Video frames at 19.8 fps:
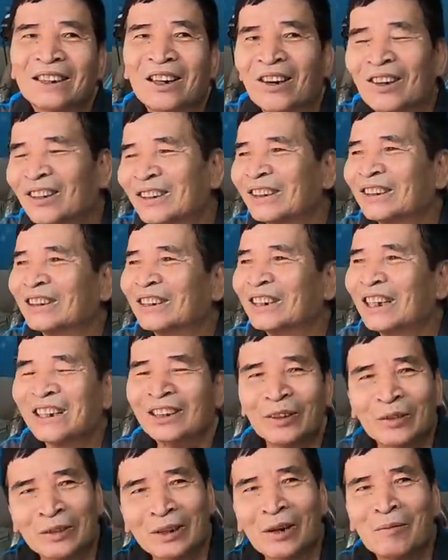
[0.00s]
rồi
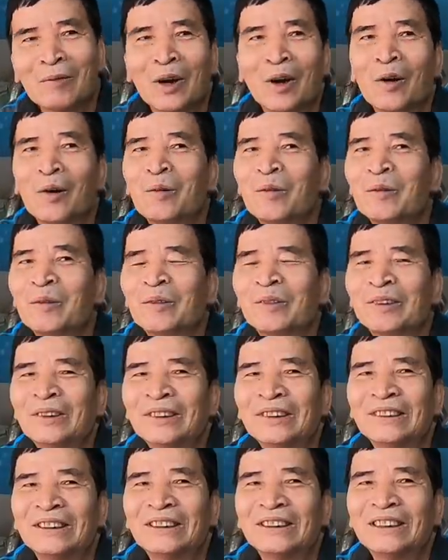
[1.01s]
cái vô trong ngủ
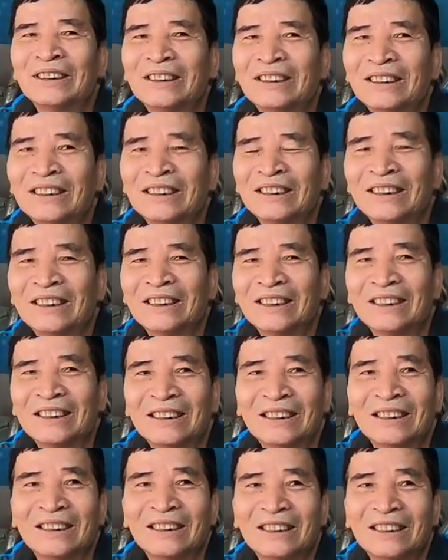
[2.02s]
vậy là lúc bà mất
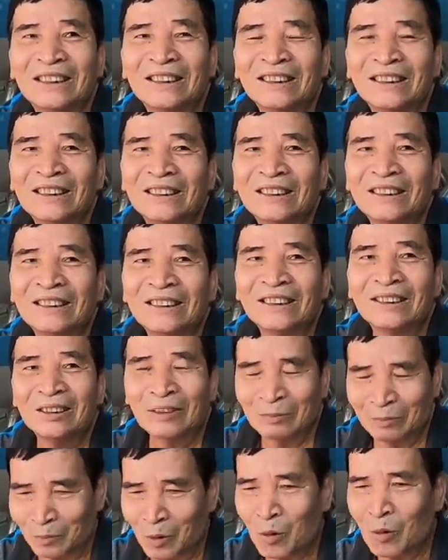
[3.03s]
thì chút buồn dữ lắm
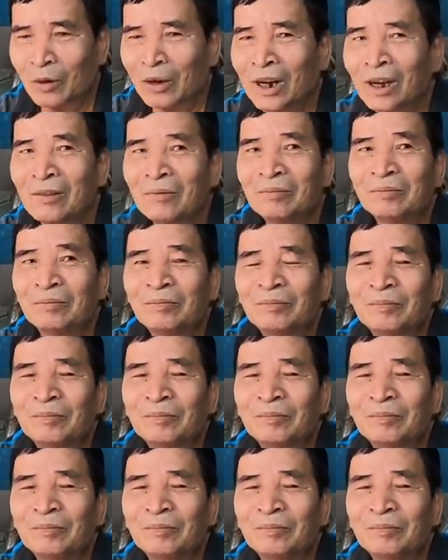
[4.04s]
à buồn lắm